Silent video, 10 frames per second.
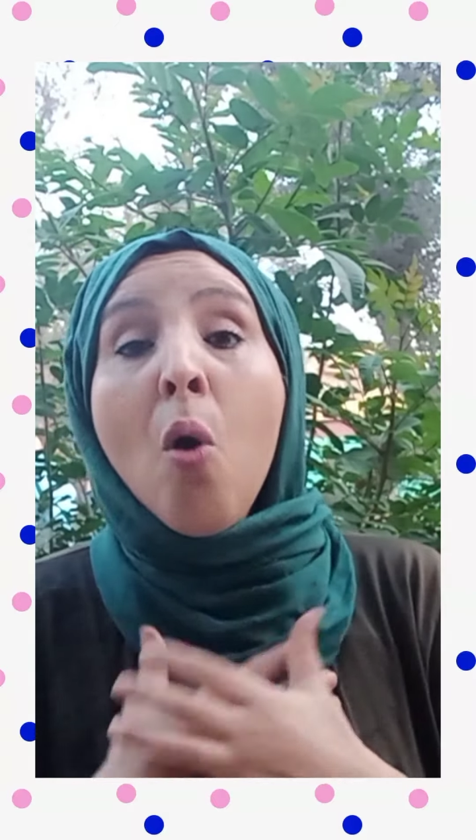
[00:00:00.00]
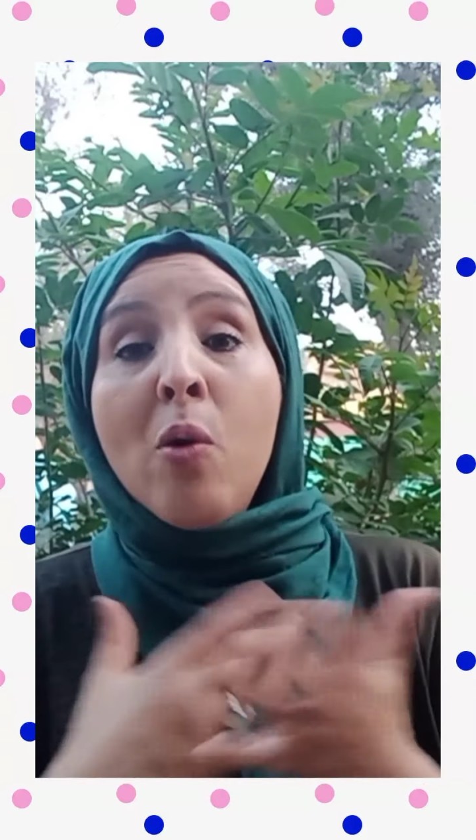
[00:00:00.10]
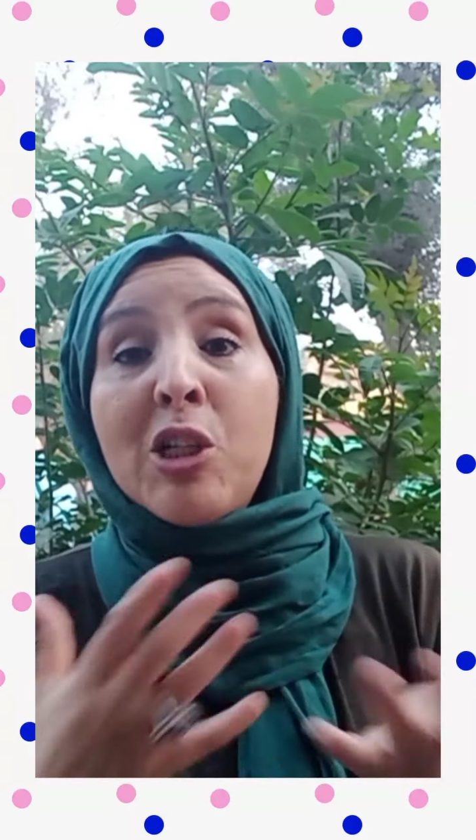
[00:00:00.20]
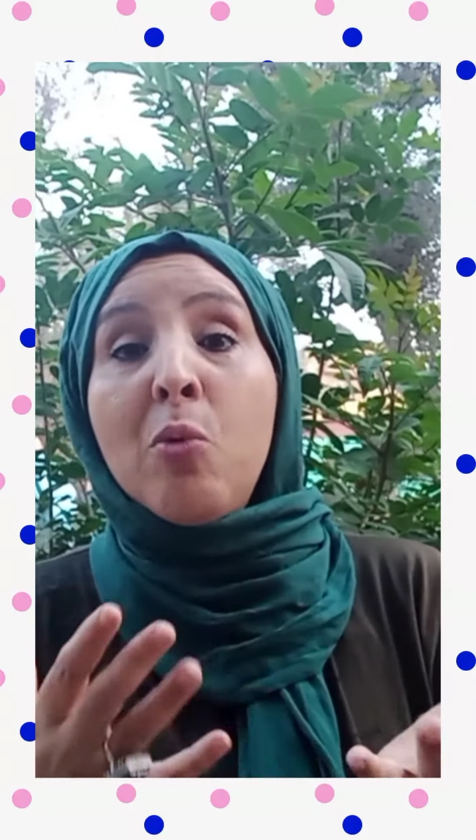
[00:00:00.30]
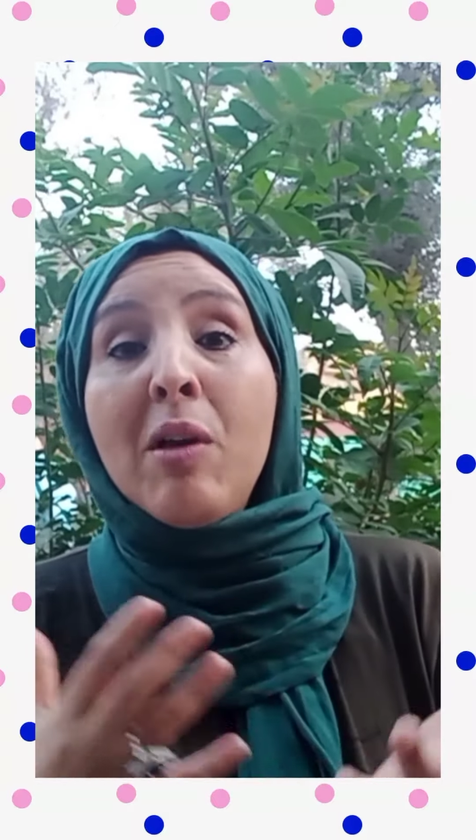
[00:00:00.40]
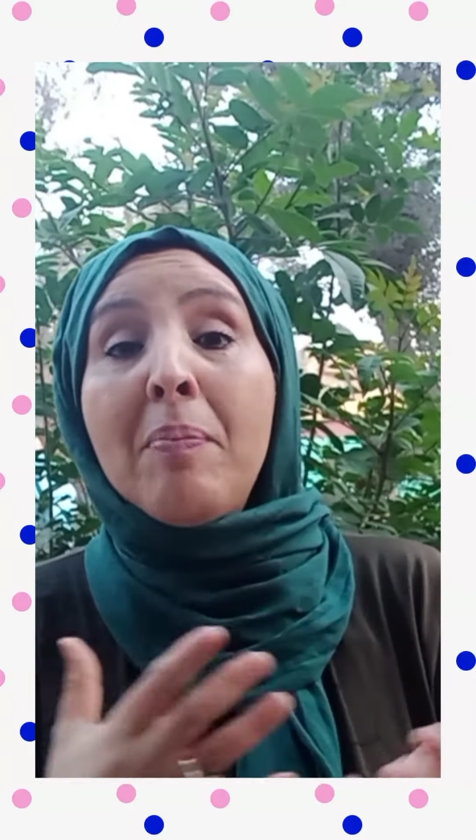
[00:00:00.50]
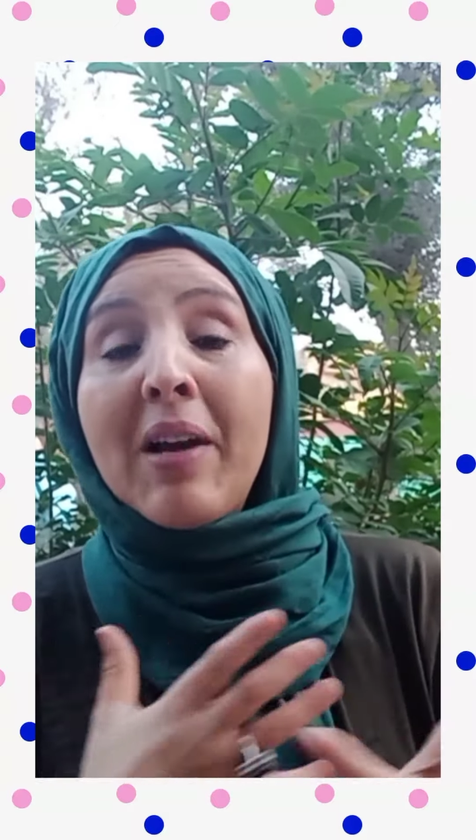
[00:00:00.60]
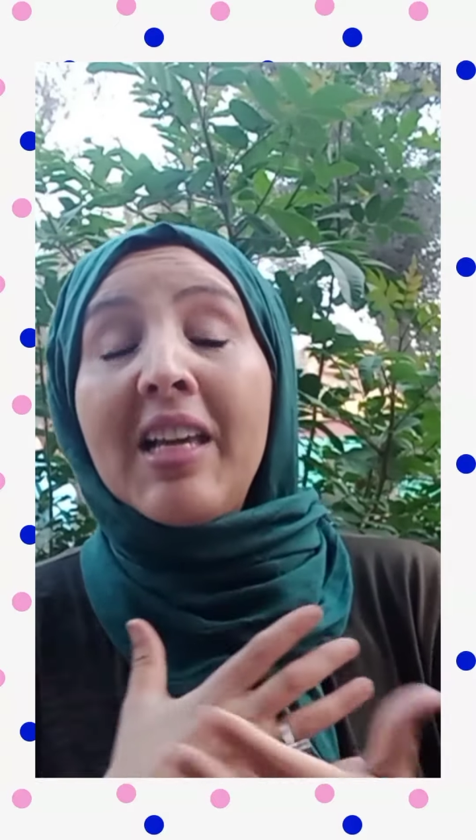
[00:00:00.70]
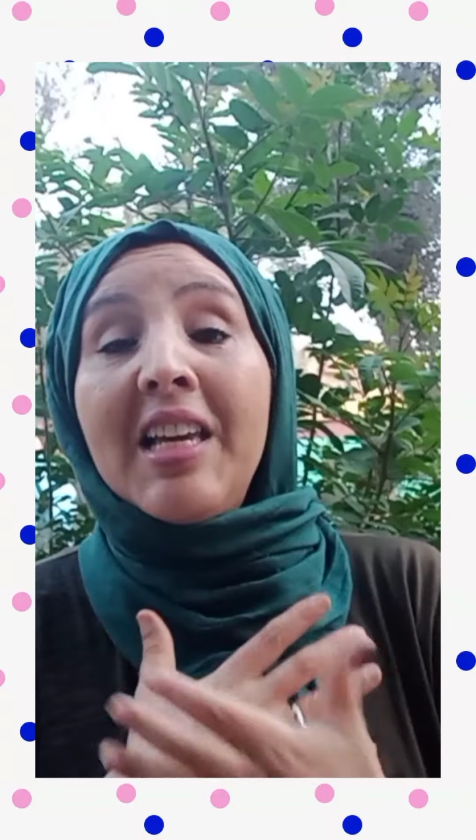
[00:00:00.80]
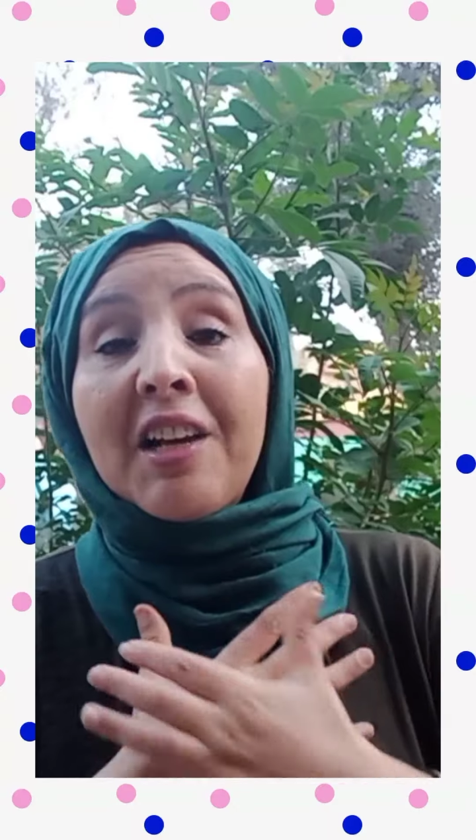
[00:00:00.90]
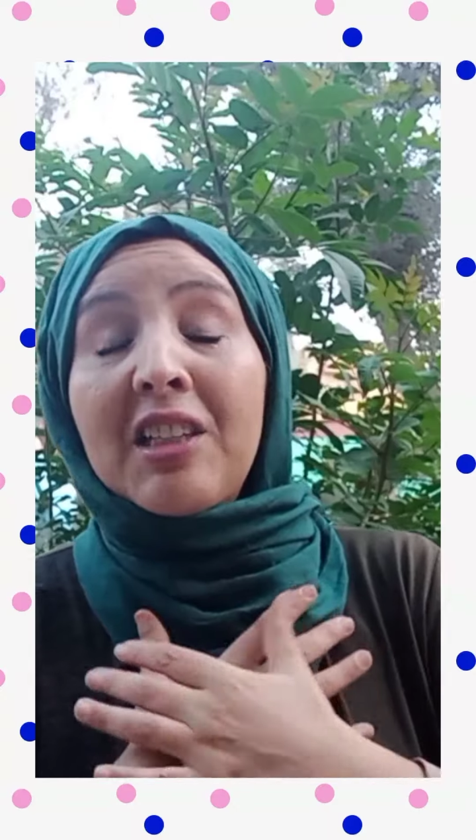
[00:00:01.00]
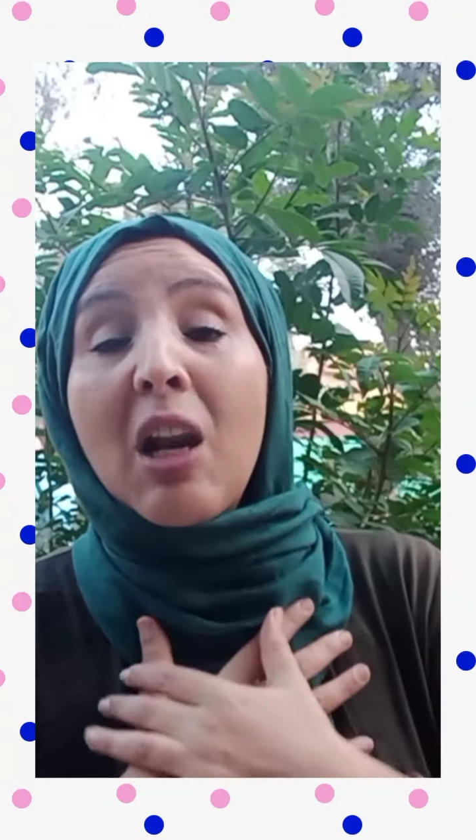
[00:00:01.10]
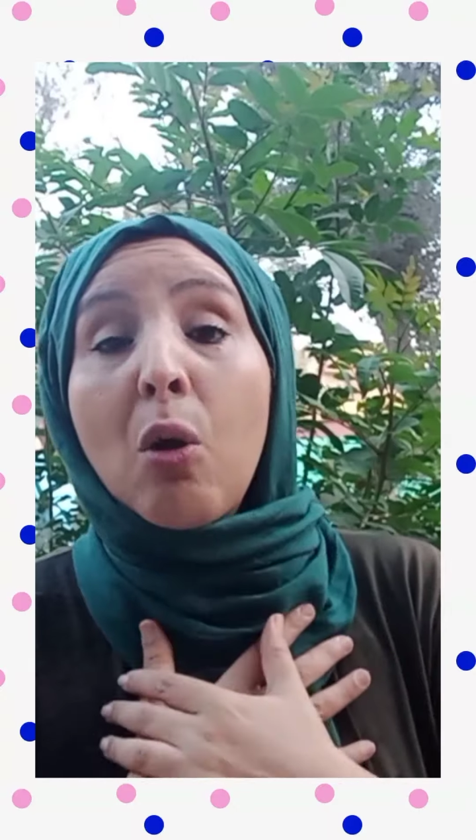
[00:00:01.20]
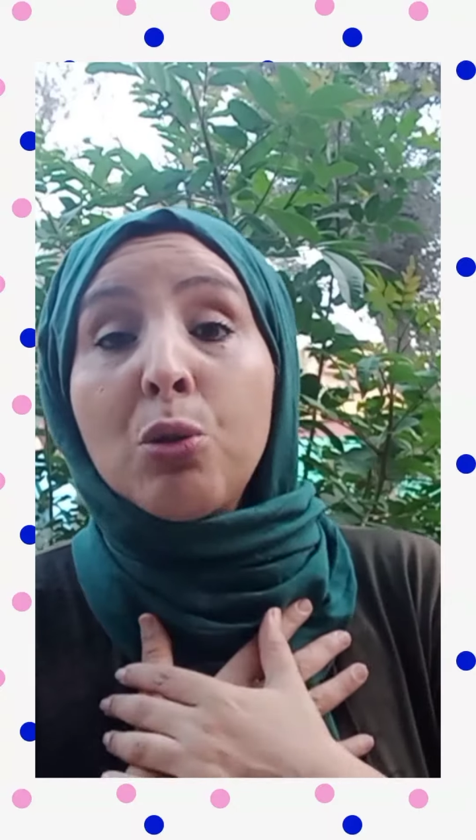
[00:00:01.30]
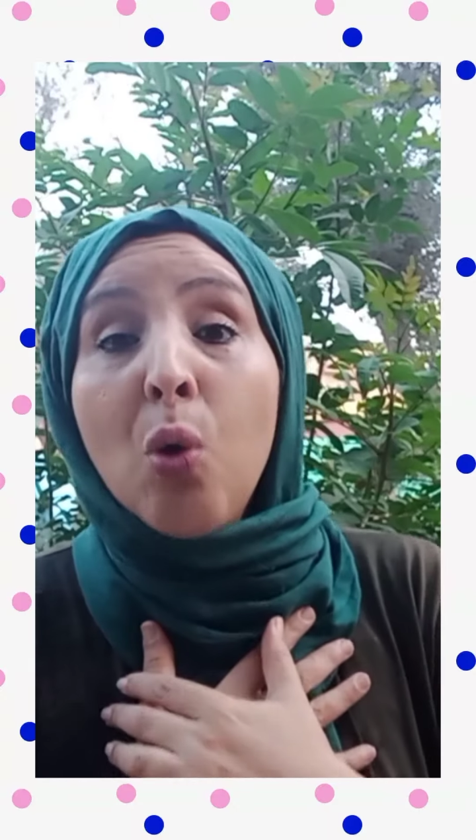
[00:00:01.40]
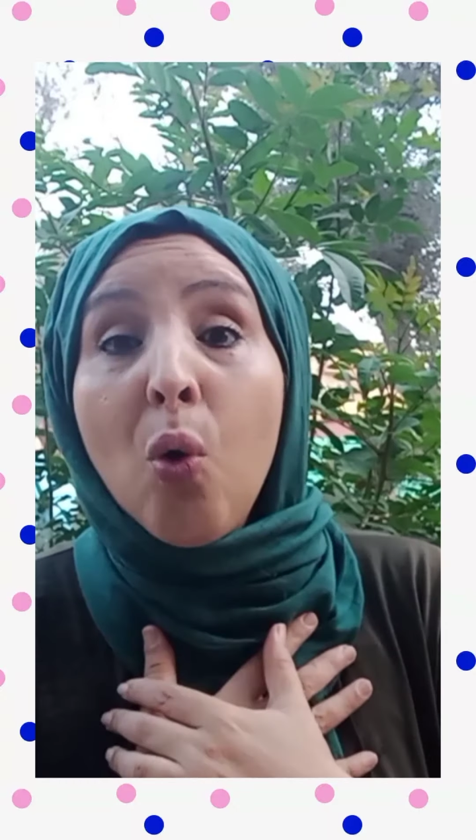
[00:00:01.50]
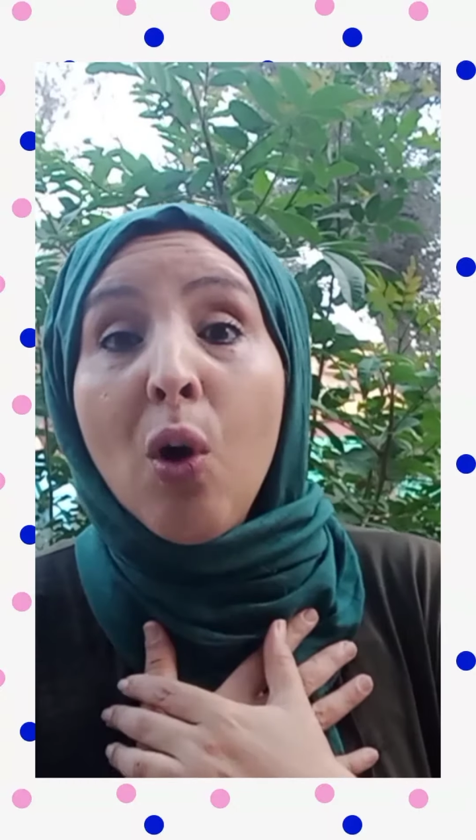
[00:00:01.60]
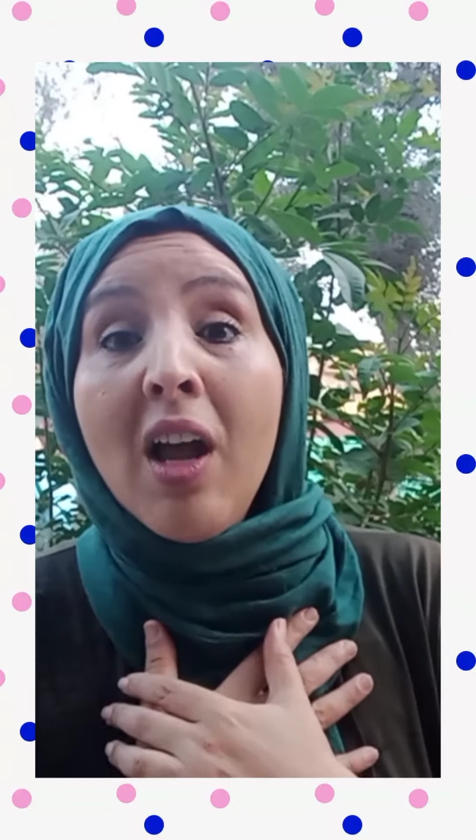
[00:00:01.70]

واش هو يبغي يرضى لختو